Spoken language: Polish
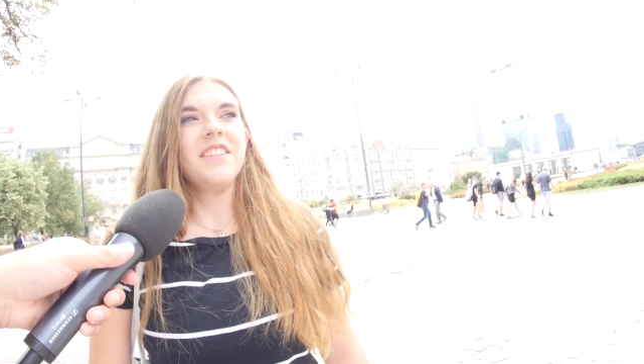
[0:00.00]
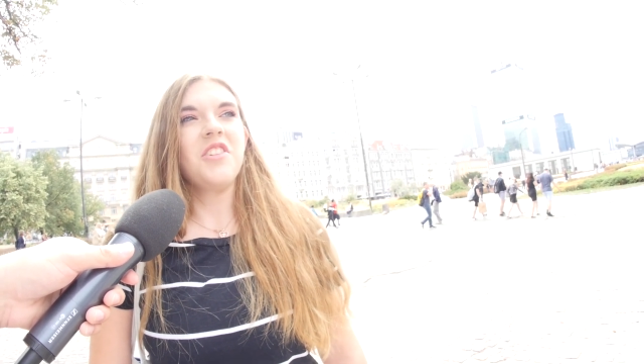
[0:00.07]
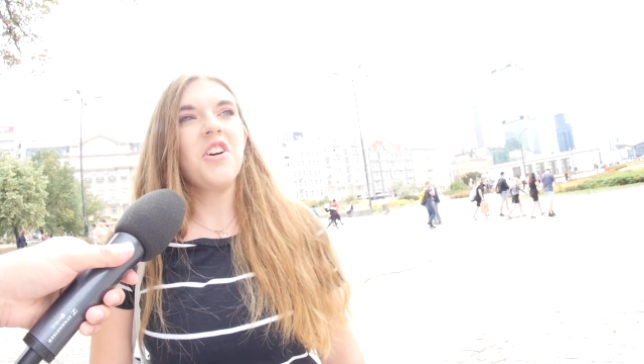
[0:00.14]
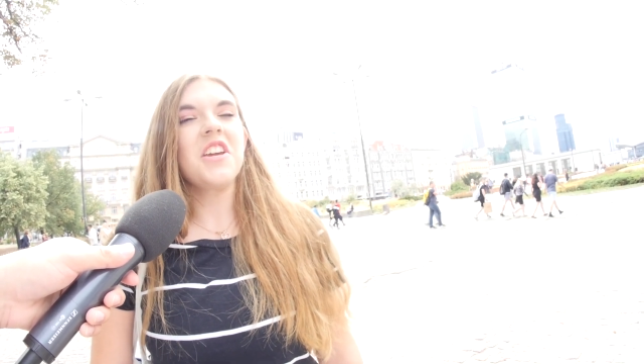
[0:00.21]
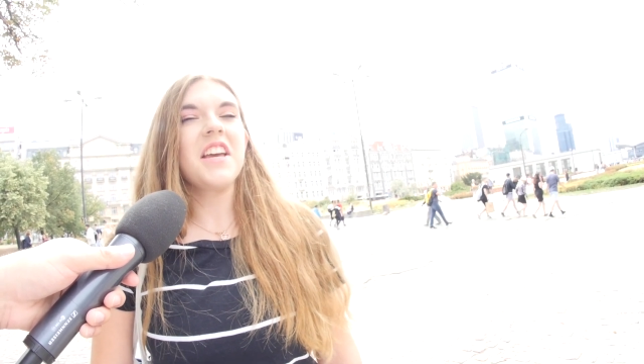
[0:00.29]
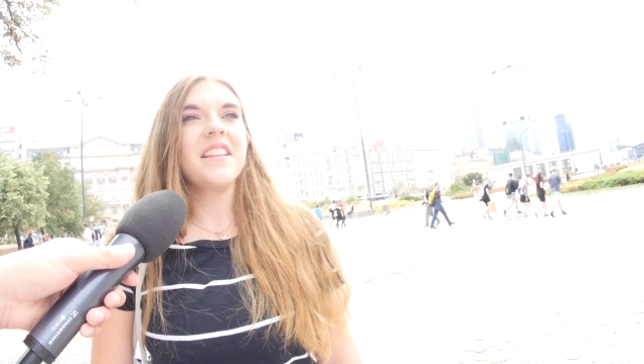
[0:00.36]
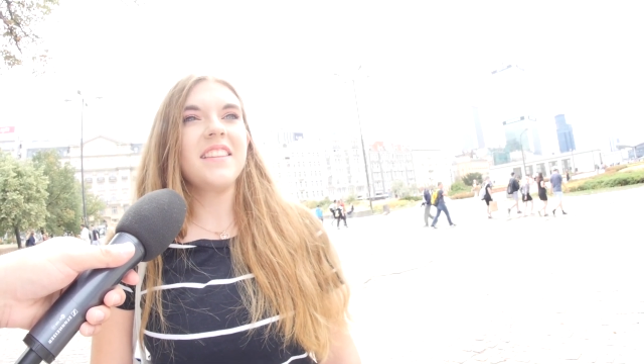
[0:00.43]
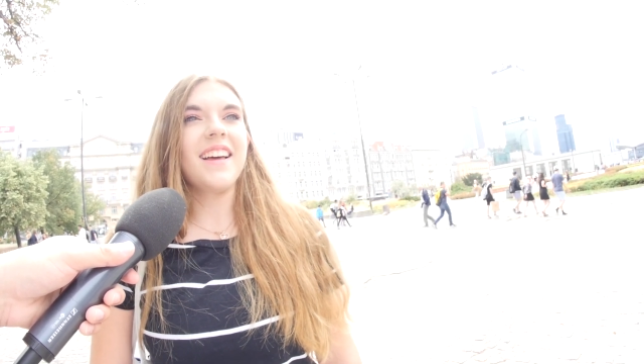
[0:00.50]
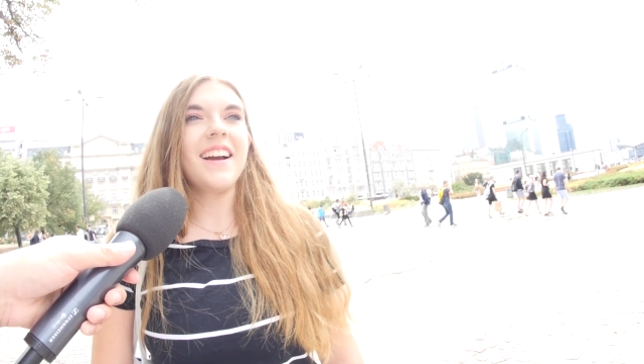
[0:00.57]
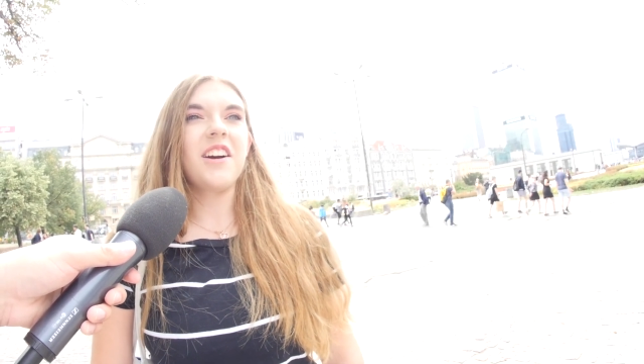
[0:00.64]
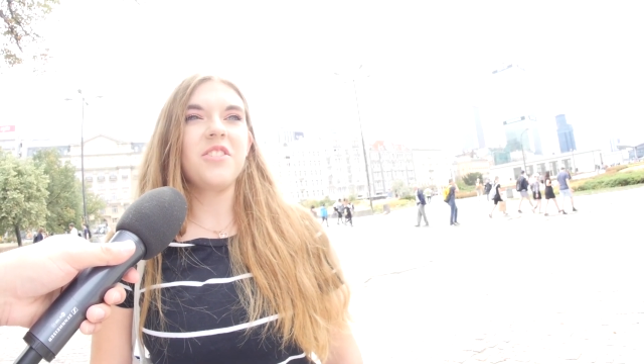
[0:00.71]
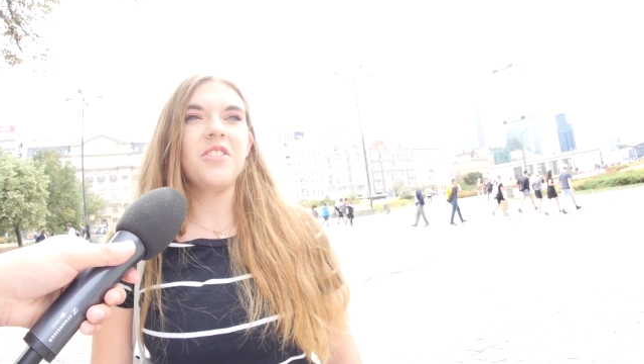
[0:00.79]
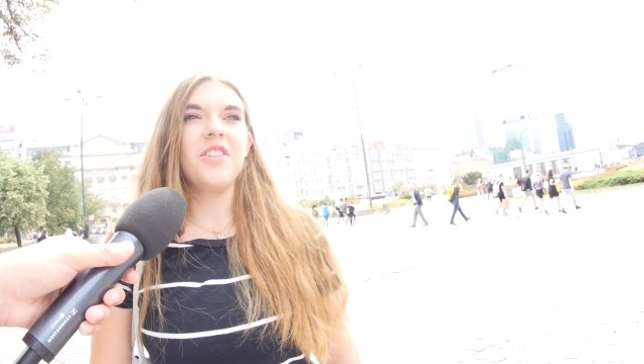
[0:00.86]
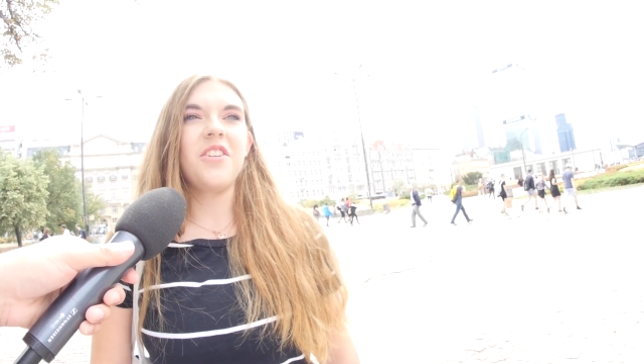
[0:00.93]
no i
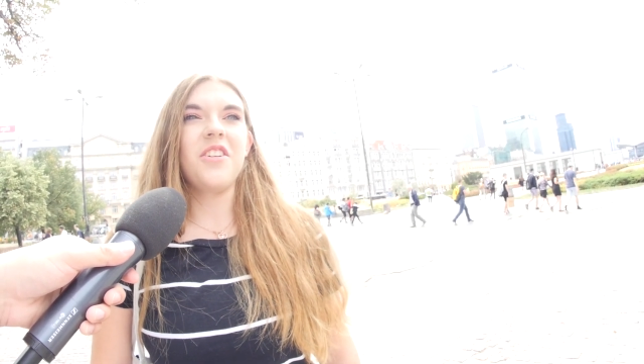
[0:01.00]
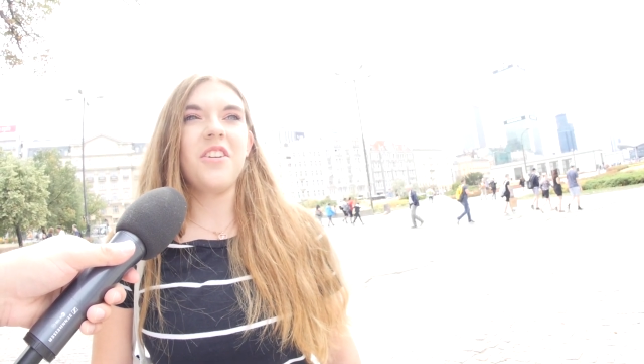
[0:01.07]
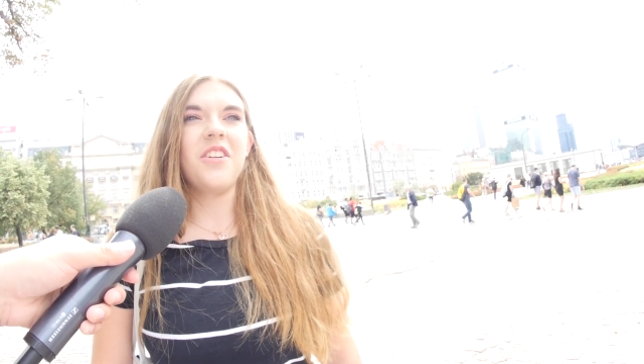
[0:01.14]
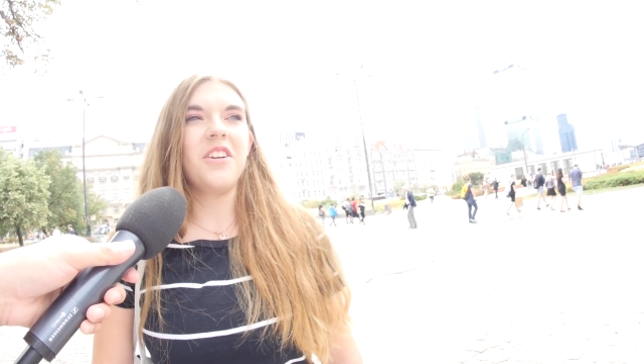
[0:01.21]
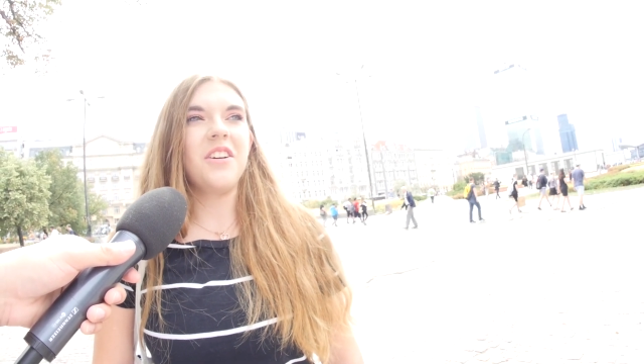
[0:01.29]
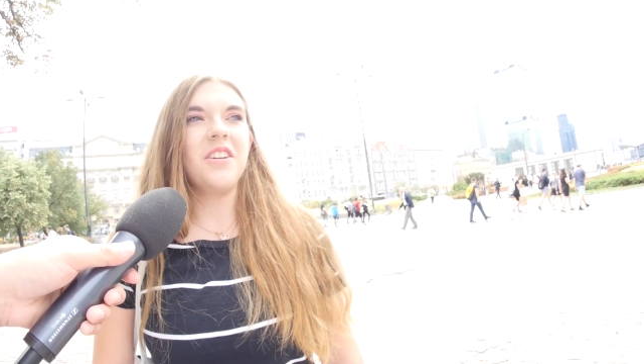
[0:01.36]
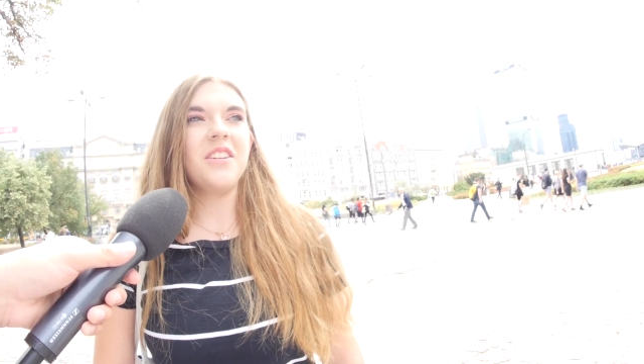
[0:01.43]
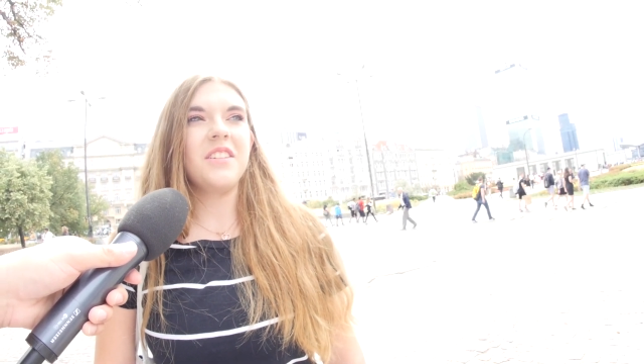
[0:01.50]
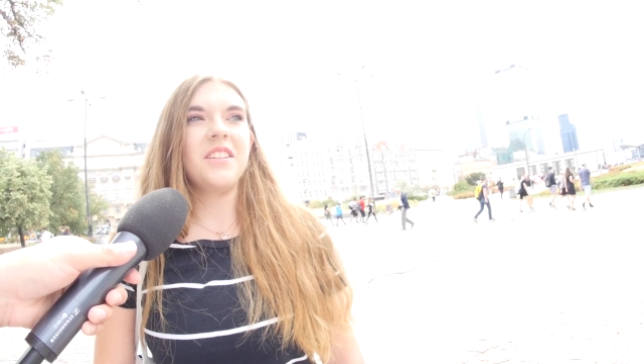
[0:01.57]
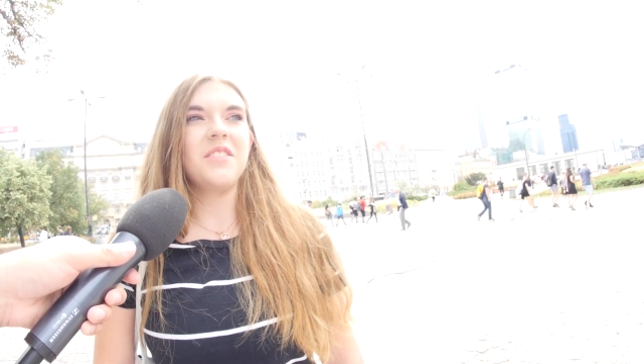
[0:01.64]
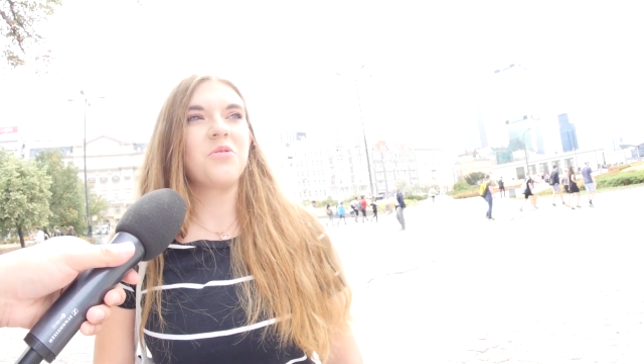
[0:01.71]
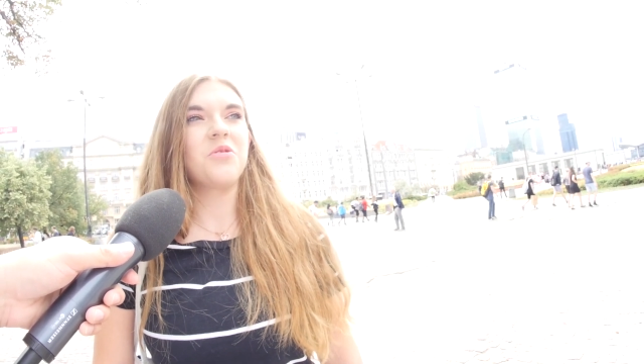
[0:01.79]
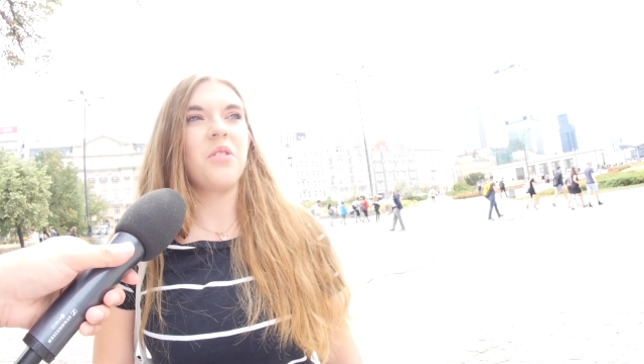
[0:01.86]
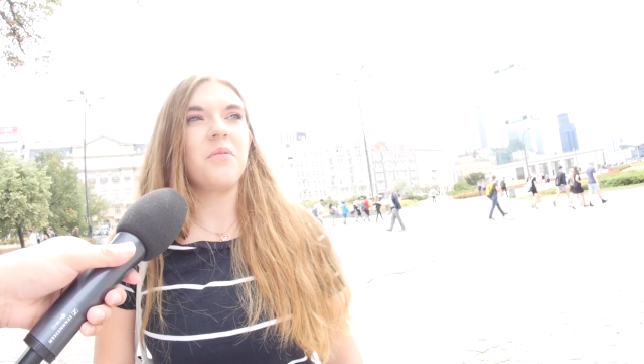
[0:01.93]
jednak ono
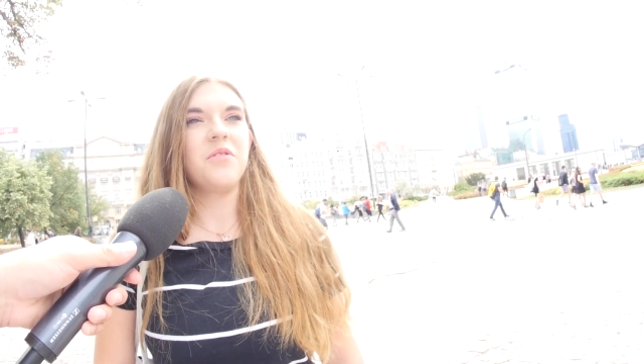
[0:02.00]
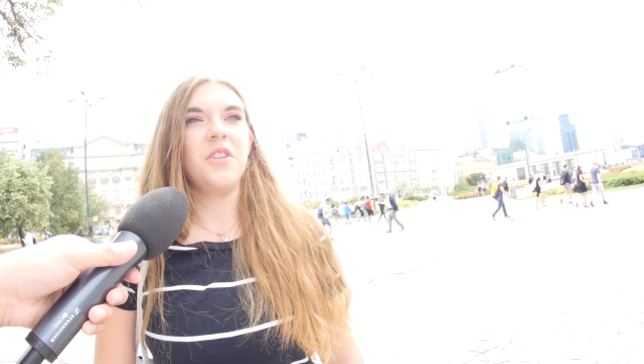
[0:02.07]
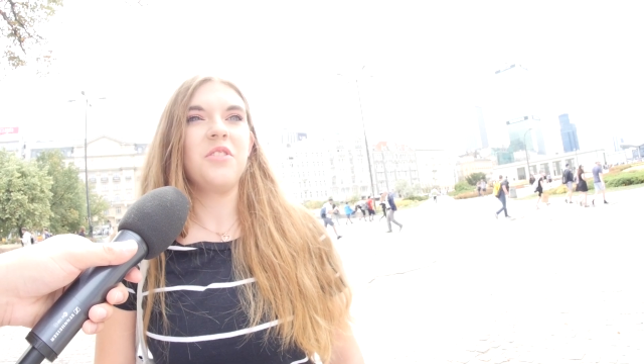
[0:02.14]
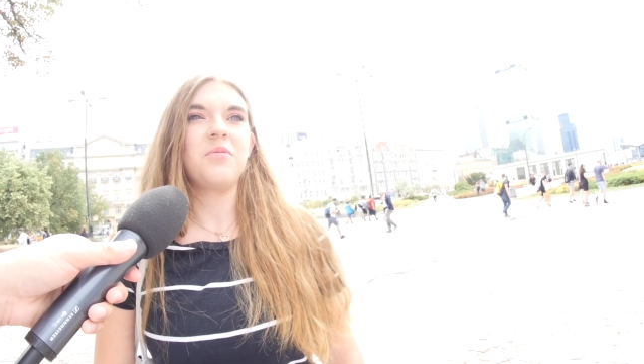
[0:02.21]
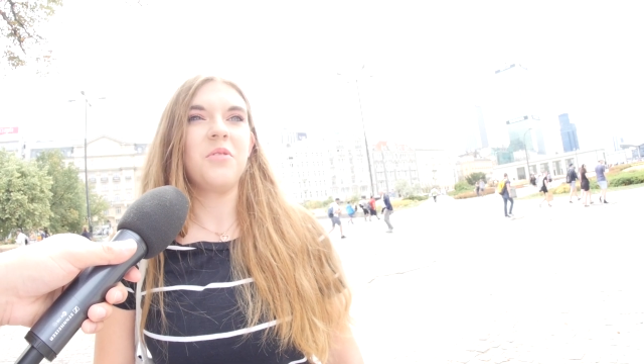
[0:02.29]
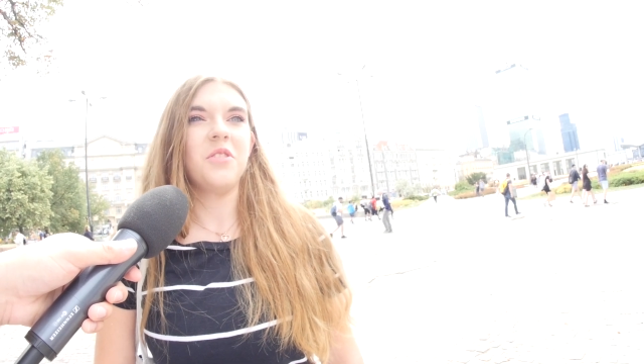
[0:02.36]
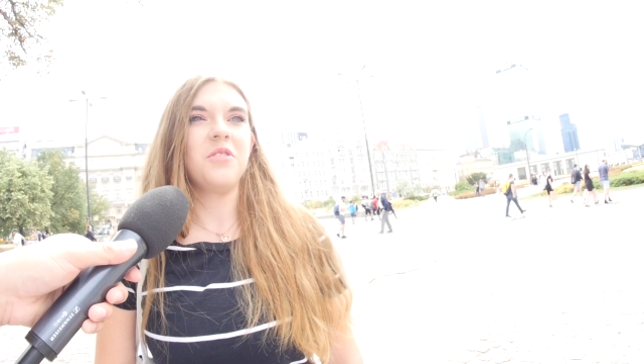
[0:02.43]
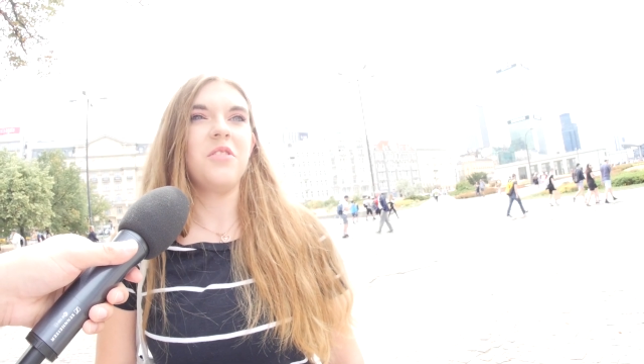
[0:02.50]
dużo wniosło